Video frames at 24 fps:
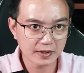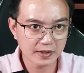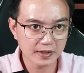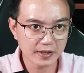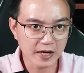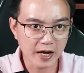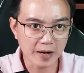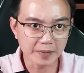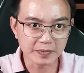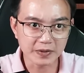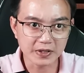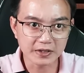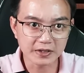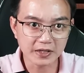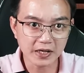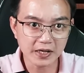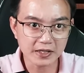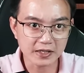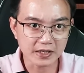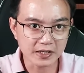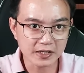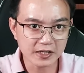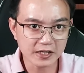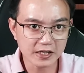Làm như thế
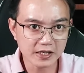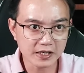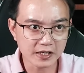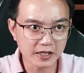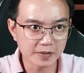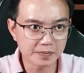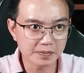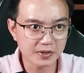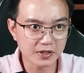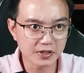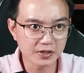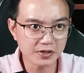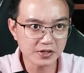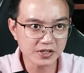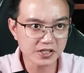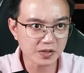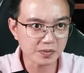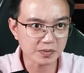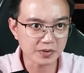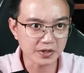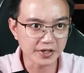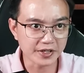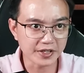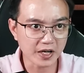chỉ khiến nghiệp chướng
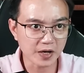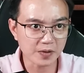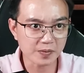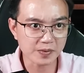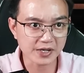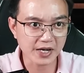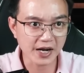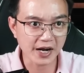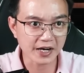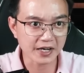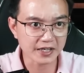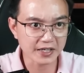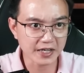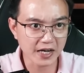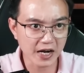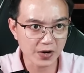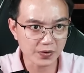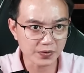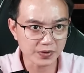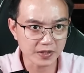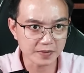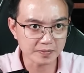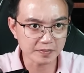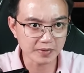trong người ông càng
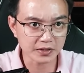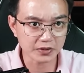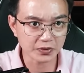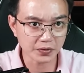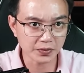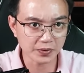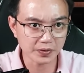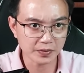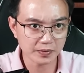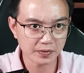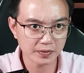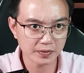cao lên mà thôi.